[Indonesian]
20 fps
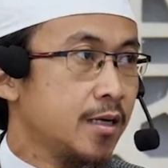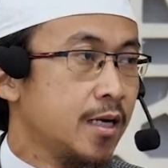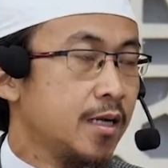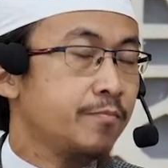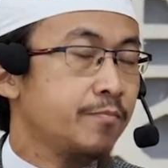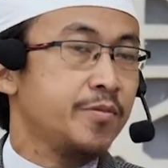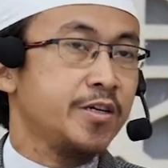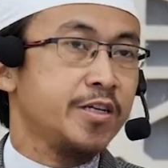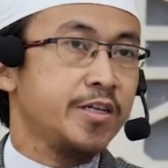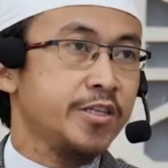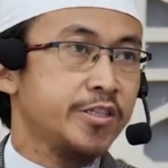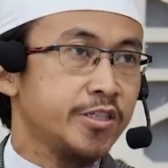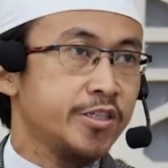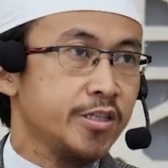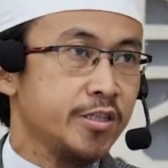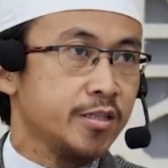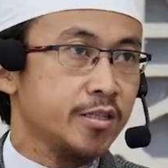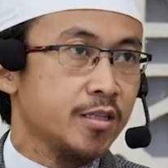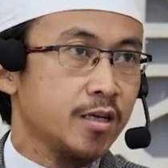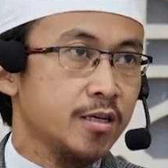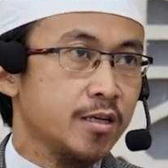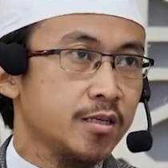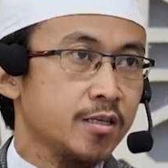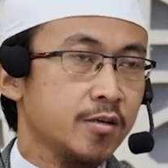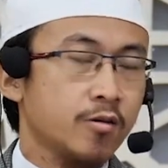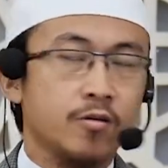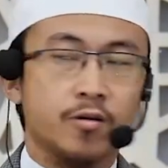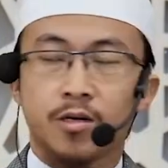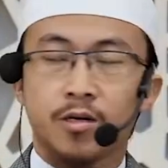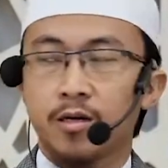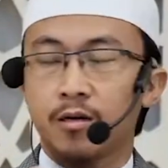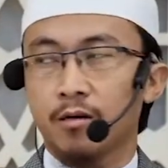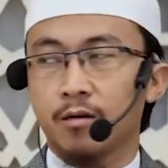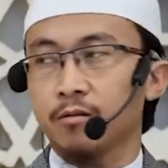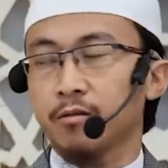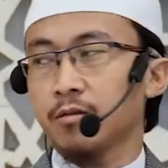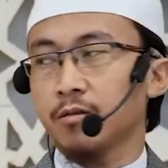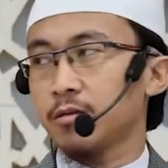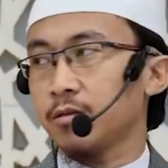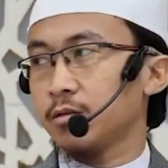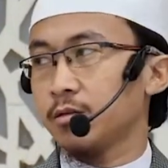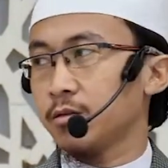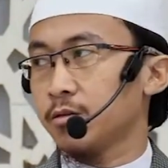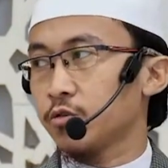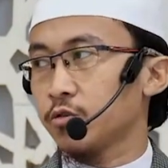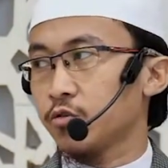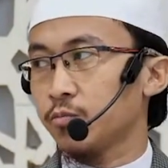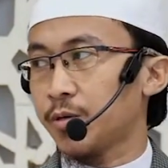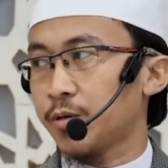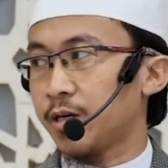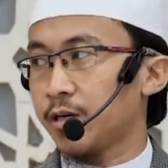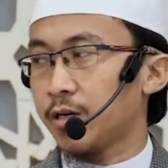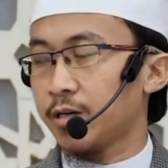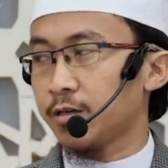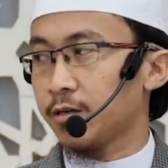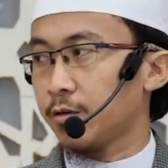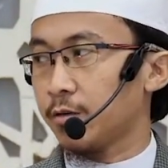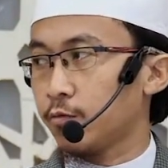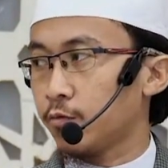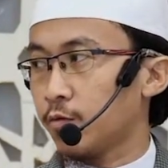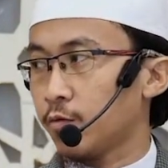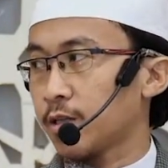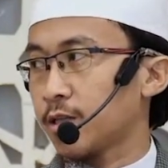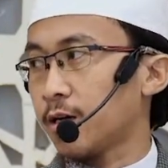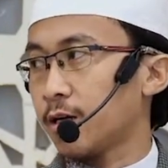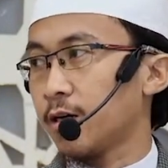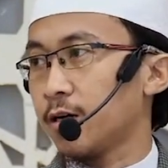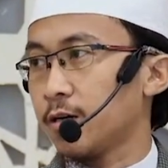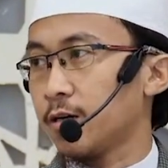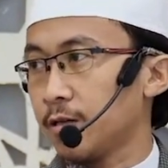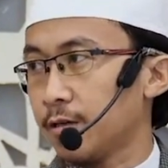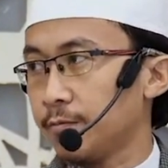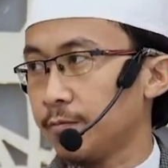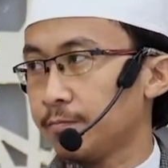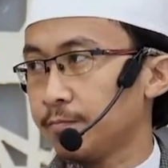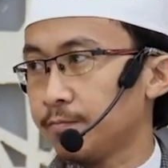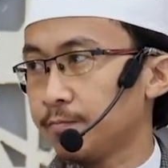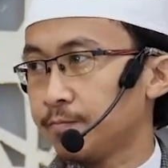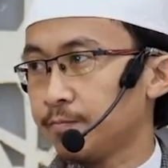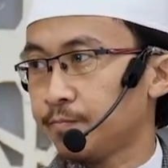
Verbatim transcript: lebih dicintai oleh Allah Subhanahu wa taala.